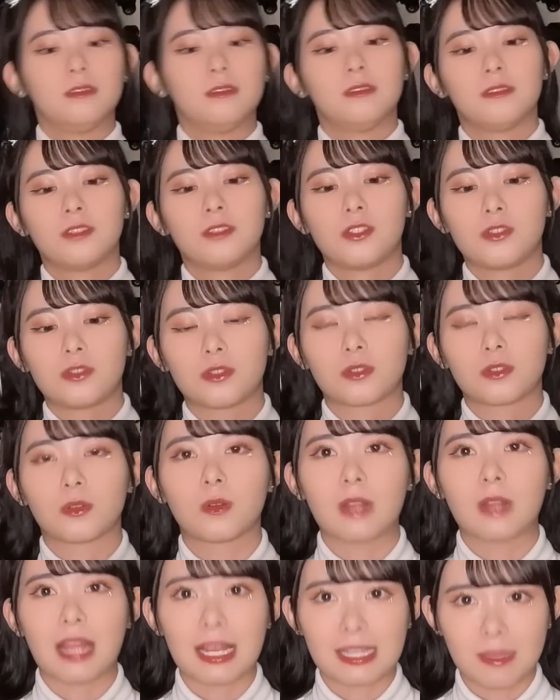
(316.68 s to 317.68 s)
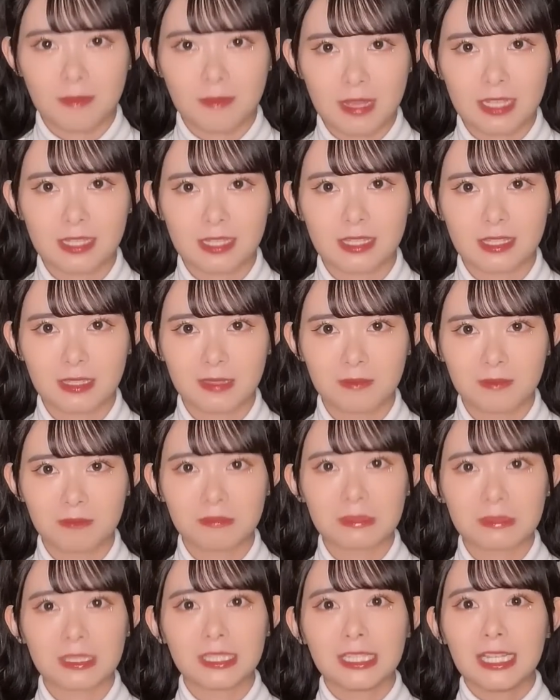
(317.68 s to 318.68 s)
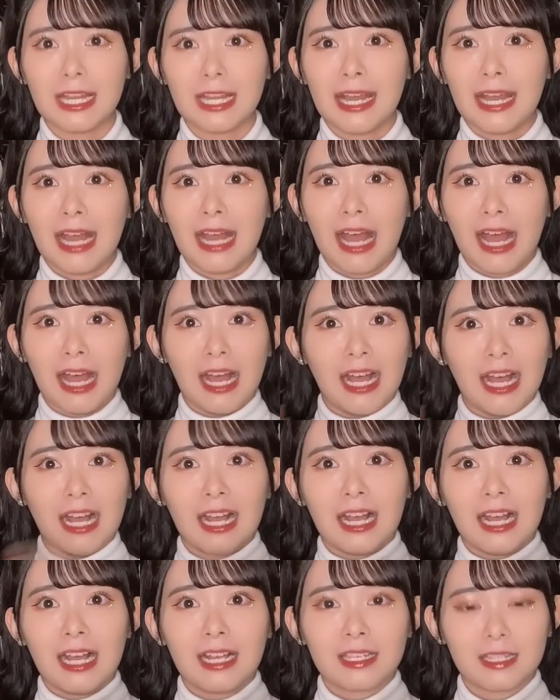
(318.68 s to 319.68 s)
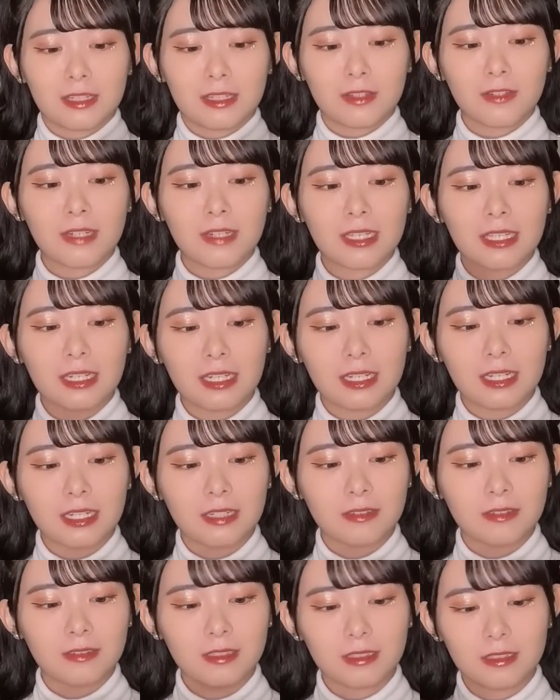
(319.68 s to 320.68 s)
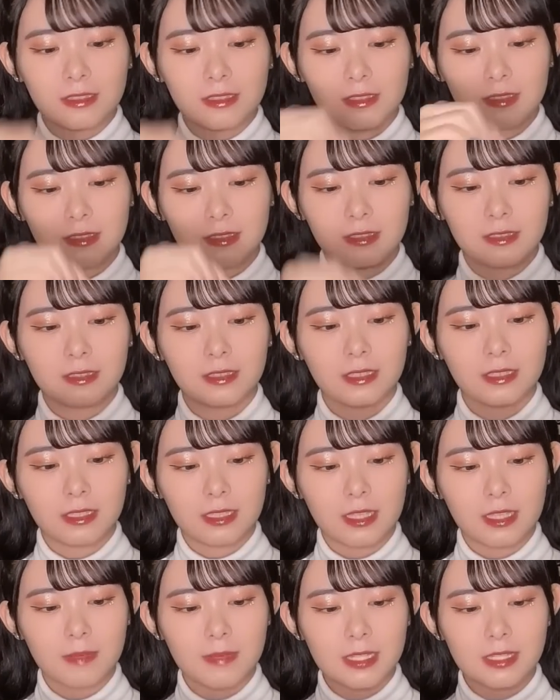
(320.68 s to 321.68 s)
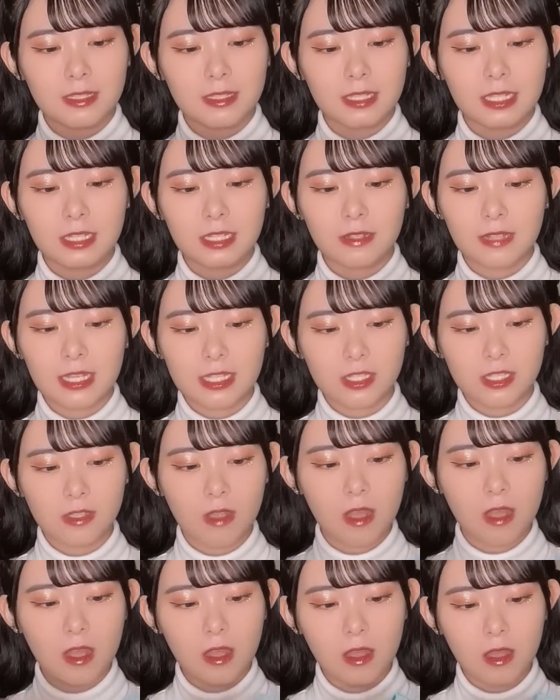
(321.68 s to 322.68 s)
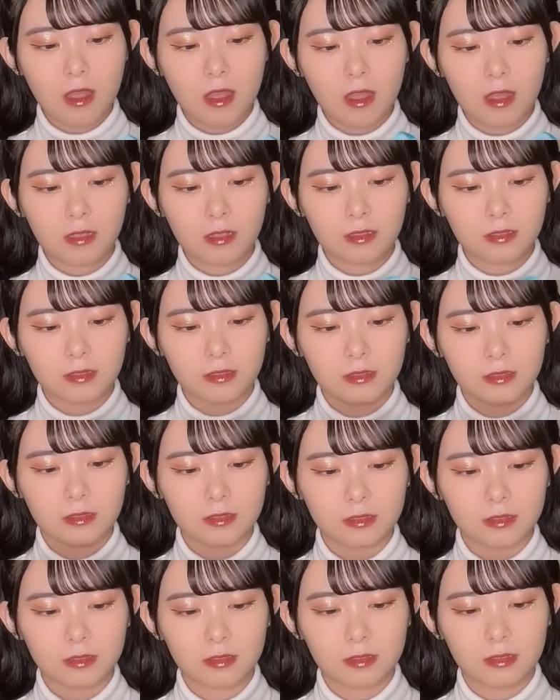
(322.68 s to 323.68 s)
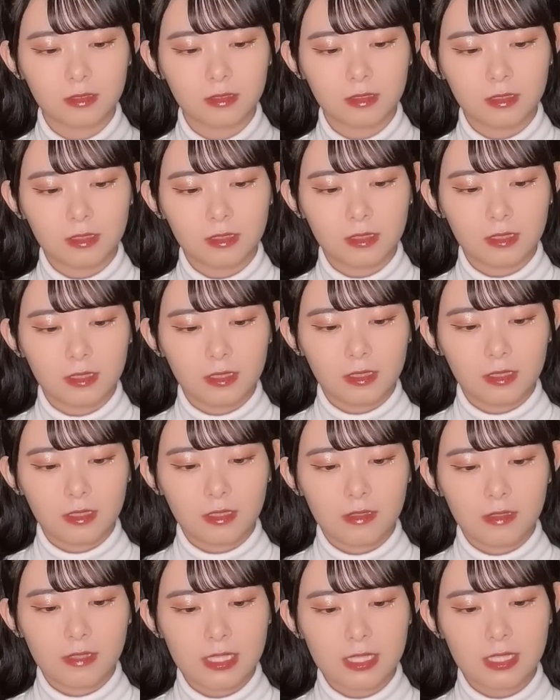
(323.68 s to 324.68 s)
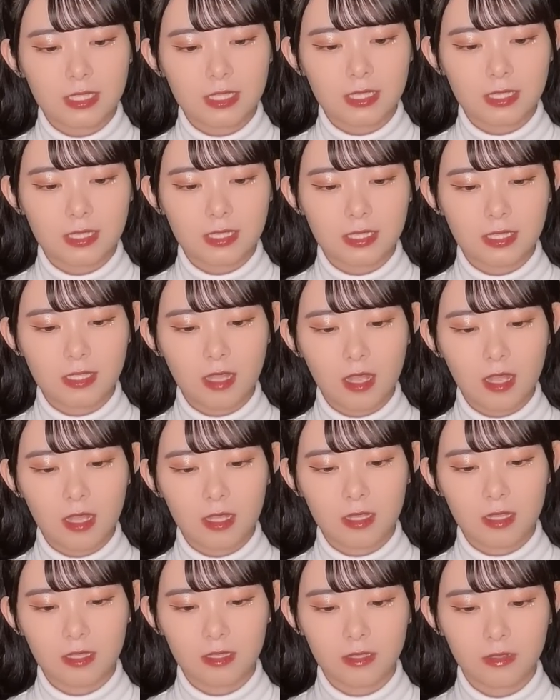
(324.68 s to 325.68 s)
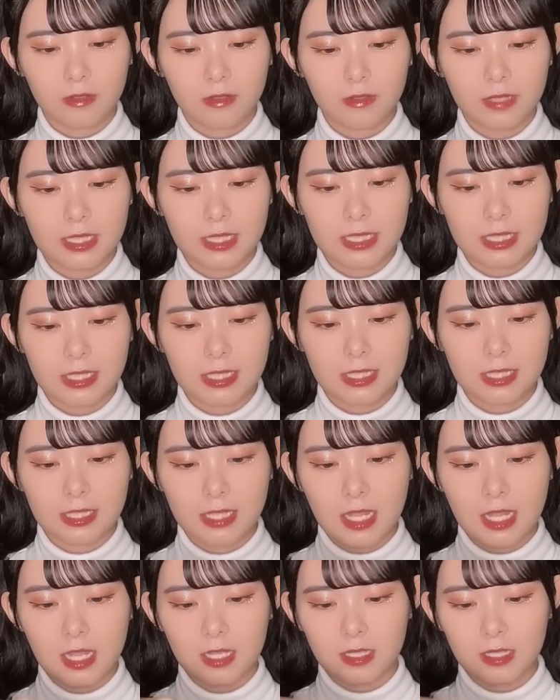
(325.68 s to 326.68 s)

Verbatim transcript: ちょっとこれ開けます。やっと開けられる。やばすぎるでしょー。おいっさ。おいっさ。